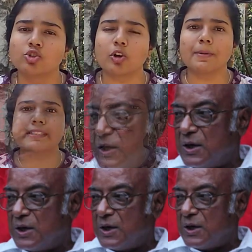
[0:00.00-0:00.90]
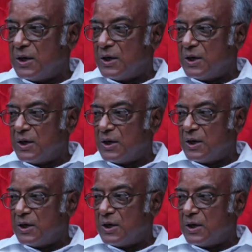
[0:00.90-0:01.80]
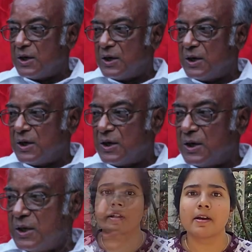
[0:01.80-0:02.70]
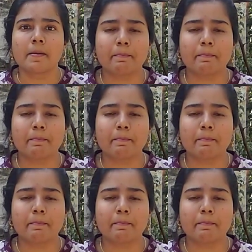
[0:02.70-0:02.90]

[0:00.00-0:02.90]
जो जो भी संस्थापक सदस्यों में से एक रहे थे और